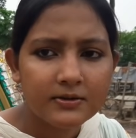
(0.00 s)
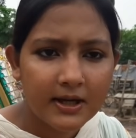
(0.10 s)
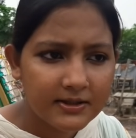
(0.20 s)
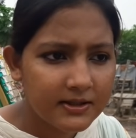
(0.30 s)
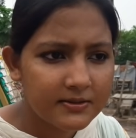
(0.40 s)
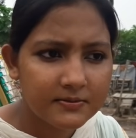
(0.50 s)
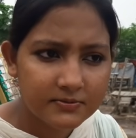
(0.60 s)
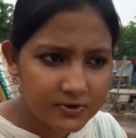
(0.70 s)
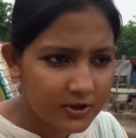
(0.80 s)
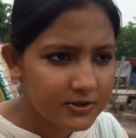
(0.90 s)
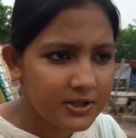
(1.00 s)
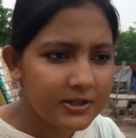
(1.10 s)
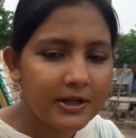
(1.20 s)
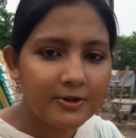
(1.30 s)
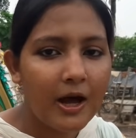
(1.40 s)
তাদের
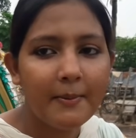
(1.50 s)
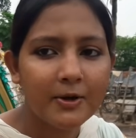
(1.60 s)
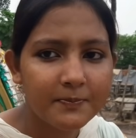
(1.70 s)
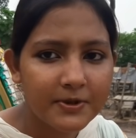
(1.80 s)
সংসারটা তো আমার